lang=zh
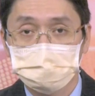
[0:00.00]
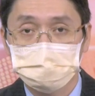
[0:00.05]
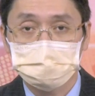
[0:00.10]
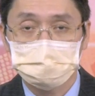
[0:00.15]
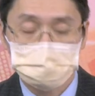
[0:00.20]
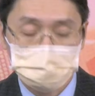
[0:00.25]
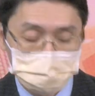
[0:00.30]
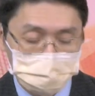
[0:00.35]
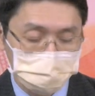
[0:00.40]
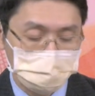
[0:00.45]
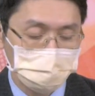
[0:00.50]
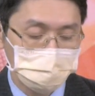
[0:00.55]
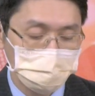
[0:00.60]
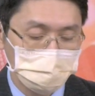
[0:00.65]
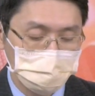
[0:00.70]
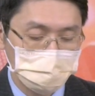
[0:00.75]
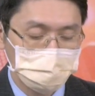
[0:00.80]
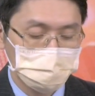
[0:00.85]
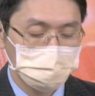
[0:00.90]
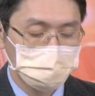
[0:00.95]
迎
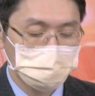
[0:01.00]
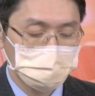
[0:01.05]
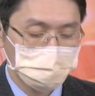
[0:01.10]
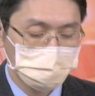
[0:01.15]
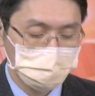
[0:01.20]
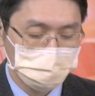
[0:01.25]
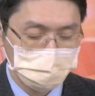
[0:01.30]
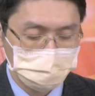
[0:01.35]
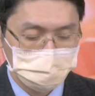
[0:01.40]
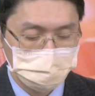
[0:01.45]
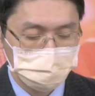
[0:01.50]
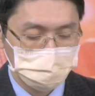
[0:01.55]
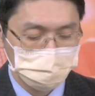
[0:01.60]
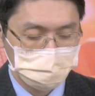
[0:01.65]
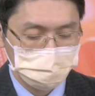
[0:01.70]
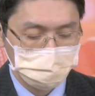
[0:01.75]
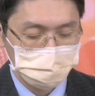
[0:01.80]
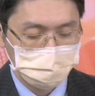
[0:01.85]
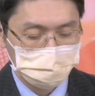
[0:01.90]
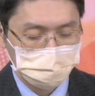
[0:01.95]
接
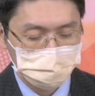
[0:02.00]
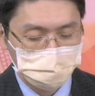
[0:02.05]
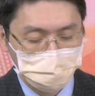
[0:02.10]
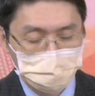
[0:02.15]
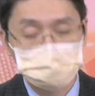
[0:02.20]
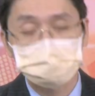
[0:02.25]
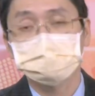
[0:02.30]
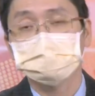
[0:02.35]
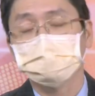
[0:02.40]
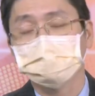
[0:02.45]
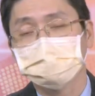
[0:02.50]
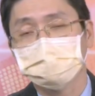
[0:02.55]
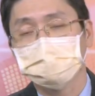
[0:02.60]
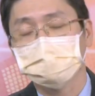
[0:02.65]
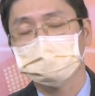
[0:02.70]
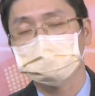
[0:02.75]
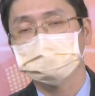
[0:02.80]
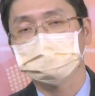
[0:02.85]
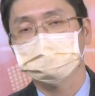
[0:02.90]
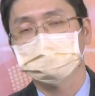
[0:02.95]
创新高的
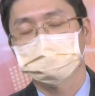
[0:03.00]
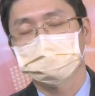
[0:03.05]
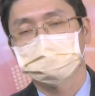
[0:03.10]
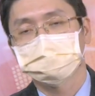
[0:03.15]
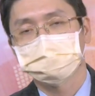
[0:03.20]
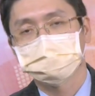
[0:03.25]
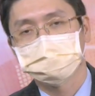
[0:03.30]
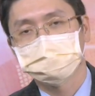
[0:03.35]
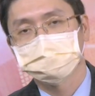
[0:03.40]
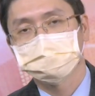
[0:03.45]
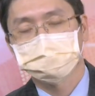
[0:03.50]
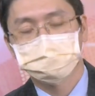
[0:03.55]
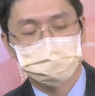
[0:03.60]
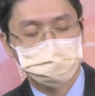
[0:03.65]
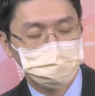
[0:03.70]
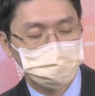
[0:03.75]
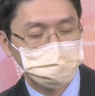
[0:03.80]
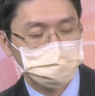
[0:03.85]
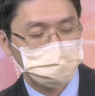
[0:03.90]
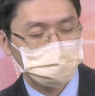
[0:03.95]
行情，
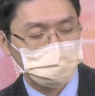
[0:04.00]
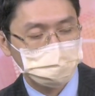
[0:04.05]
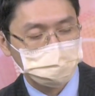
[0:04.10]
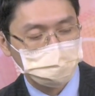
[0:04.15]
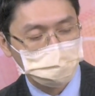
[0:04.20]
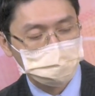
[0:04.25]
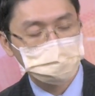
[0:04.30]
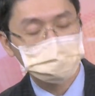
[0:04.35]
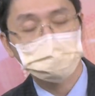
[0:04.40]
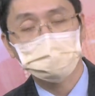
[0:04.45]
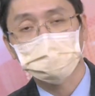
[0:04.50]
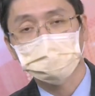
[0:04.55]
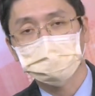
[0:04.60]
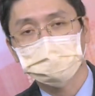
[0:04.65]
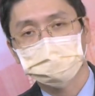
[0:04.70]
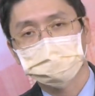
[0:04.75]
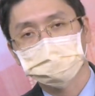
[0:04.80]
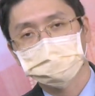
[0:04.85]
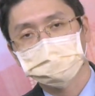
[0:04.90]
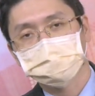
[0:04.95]
等创新
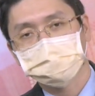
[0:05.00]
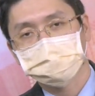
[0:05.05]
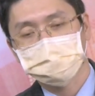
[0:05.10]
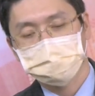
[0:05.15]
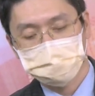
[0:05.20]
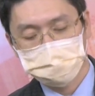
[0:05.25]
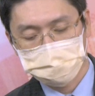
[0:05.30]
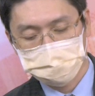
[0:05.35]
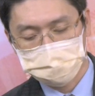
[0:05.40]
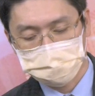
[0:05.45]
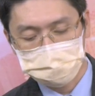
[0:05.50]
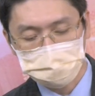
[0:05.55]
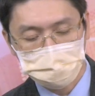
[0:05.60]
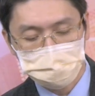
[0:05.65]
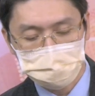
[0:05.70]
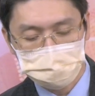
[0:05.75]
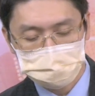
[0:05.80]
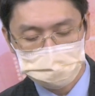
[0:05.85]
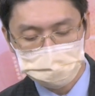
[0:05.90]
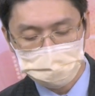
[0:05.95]
高，我再
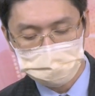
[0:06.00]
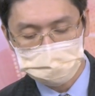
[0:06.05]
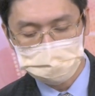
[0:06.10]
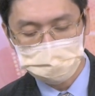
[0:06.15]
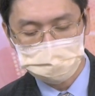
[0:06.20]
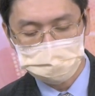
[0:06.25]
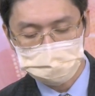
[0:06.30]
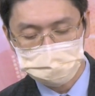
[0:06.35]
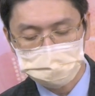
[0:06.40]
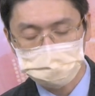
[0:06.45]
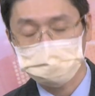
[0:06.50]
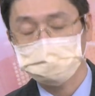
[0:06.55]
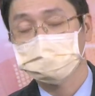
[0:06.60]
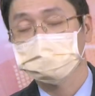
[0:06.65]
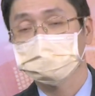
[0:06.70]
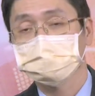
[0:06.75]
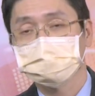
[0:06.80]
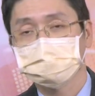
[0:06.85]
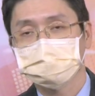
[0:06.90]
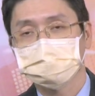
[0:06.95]
陪着大家一起
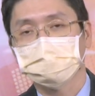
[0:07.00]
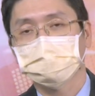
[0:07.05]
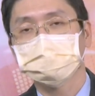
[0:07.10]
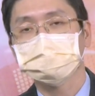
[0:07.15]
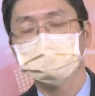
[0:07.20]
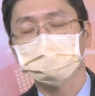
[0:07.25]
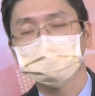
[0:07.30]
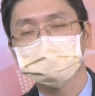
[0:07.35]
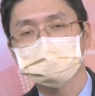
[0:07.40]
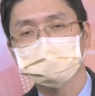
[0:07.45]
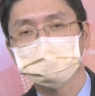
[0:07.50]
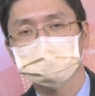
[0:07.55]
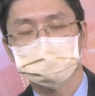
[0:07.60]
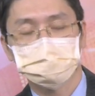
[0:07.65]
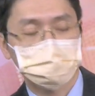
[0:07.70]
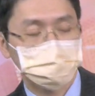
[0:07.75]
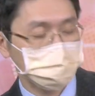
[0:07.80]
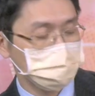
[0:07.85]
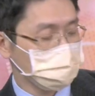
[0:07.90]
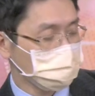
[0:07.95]
开香槟
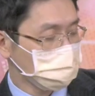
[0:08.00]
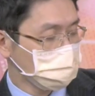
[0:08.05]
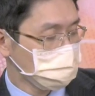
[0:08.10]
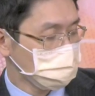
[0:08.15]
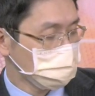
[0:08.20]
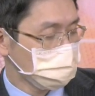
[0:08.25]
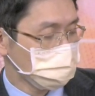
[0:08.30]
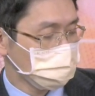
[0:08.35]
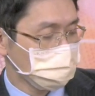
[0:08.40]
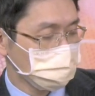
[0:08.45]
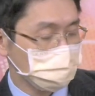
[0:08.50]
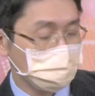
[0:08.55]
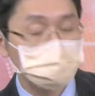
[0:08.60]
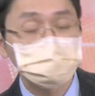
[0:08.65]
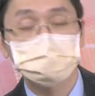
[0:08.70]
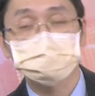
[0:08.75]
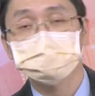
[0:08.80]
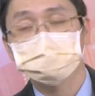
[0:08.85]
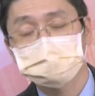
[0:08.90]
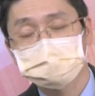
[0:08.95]

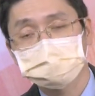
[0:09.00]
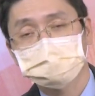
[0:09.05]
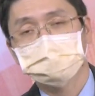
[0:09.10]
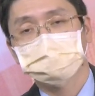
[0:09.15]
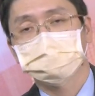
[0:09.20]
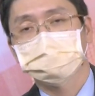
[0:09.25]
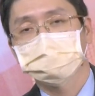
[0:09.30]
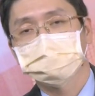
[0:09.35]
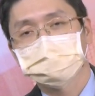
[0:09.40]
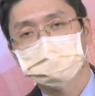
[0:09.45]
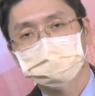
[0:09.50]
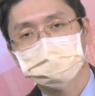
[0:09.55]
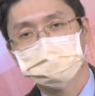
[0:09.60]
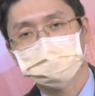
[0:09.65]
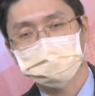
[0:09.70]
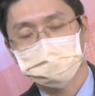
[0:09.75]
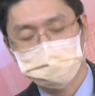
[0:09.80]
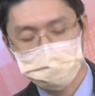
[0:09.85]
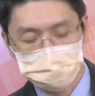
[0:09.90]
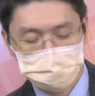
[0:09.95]
庆祝一下。
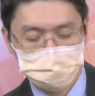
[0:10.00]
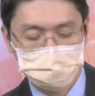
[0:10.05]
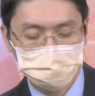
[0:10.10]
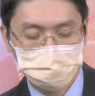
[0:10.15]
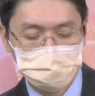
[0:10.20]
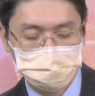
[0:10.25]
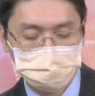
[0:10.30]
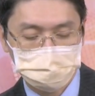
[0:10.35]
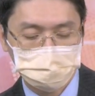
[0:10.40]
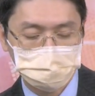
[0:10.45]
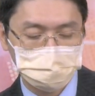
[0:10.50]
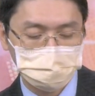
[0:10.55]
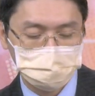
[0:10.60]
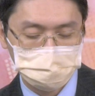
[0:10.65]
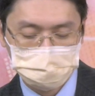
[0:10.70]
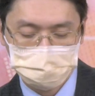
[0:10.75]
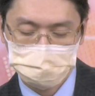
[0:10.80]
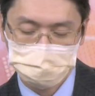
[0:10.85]
很多人都有。